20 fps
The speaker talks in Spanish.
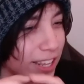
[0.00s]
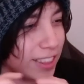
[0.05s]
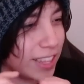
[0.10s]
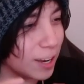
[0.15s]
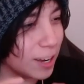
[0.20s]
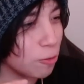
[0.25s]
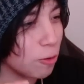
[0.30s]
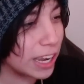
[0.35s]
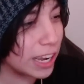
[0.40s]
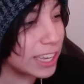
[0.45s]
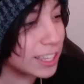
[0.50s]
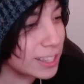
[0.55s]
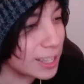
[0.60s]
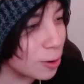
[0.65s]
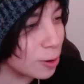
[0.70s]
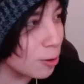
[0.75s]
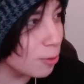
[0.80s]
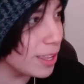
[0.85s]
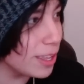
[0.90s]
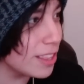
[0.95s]
de
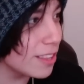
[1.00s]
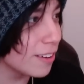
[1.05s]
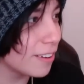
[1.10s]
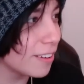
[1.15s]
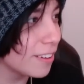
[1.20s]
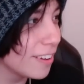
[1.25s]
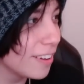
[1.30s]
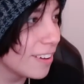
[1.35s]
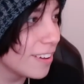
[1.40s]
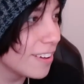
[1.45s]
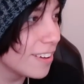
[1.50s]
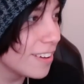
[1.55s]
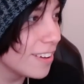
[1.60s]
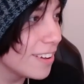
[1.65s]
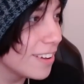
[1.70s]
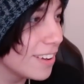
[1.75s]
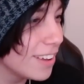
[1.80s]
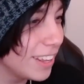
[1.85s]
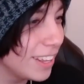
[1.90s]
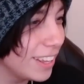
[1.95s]
Cubito.
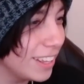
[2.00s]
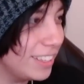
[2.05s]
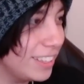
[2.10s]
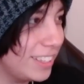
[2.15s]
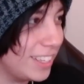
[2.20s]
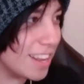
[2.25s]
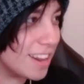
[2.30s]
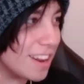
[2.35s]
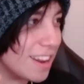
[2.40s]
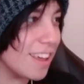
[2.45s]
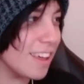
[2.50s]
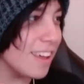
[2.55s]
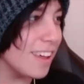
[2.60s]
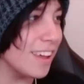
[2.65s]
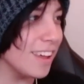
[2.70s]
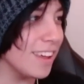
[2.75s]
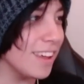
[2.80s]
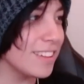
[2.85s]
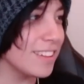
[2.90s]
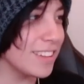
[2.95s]

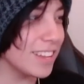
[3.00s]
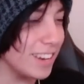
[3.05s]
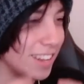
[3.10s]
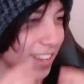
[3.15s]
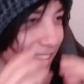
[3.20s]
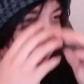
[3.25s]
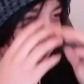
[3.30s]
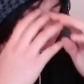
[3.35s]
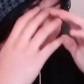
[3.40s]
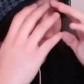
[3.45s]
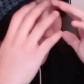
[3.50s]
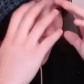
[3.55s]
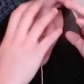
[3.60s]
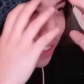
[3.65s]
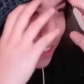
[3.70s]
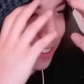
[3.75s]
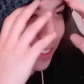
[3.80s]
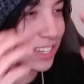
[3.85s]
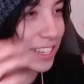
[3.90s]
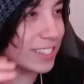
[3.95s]
Tiene, tiene
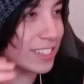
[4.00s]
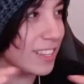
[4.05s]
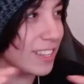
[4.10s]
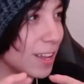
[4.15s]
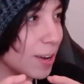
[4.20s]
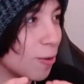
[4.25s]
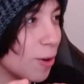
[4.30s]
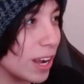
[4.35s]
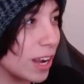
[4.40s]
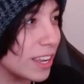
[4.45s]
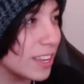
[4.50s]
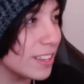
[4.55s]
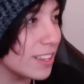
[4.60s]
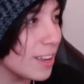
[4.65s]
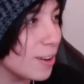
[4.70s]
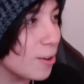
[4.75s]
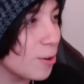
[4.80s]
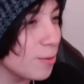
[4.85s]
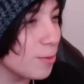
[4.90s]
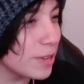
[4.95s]
cubitos así de
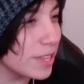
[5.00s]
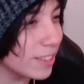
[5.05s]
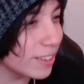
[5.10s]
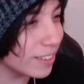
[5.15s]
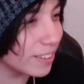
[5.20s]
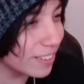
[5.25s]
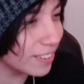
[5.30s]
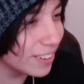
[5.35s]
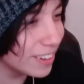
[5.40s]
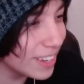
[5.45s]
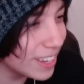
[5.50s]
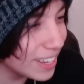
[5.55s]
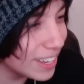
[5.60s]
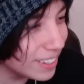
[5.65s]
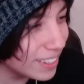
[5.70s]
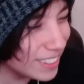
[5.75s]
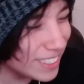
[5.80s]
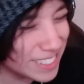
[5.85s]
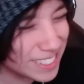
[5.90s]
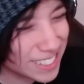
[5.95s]
Quackety Cubito
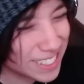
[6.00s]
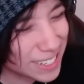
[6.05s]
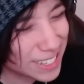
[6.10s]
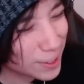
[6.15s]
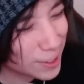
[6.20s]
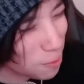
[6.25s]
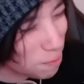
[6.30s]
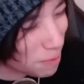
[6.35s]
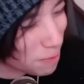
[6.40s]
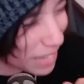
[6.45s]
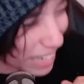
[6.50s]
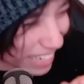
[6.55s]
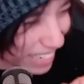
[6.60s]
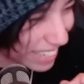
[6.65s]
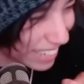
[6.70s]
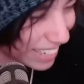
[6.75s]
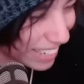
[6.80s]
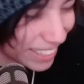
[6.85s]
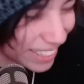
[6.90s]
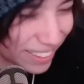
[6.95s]
y está súper
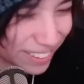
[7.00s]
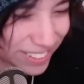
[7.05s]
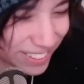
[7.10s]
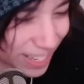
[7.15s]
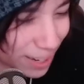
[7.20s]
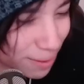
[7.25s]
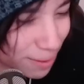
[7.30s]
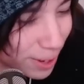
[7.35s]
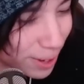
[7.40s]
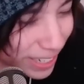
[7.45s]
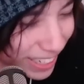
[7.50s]
lindo, está muy